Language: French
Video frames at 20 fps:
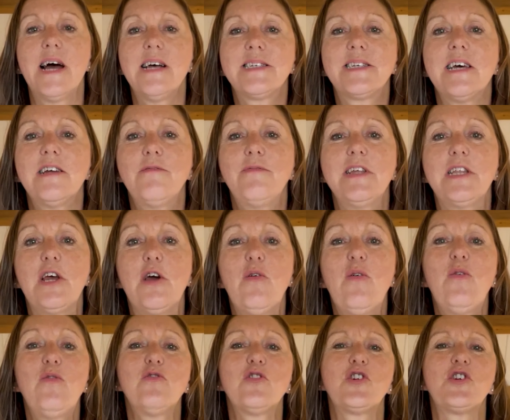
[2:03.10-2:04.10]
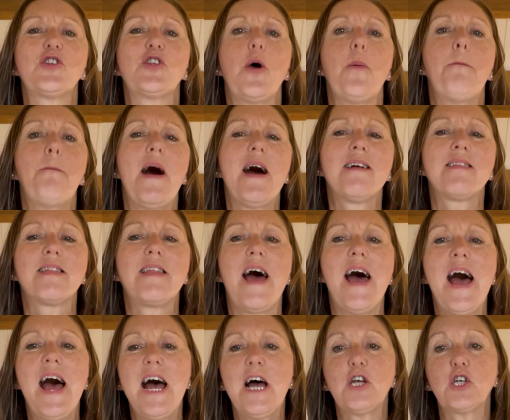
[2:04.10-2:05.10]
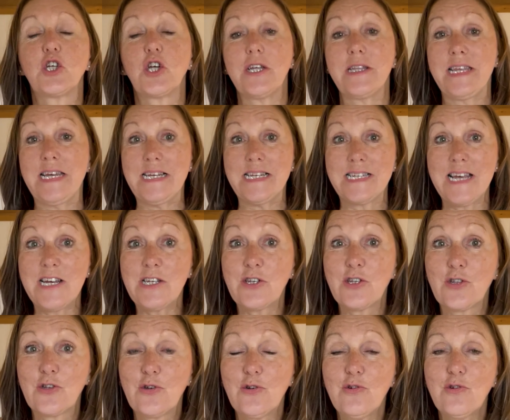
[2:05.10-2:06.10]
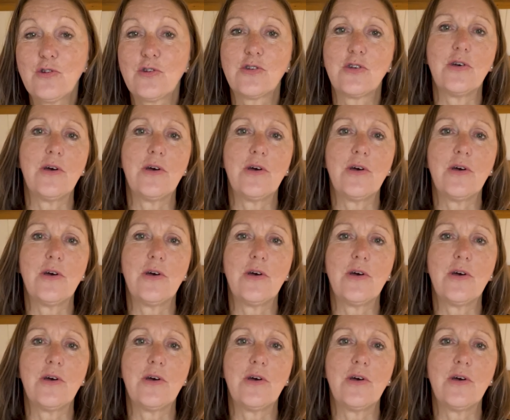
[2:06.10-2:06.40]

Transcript: cette vidéo, je te partage des astuces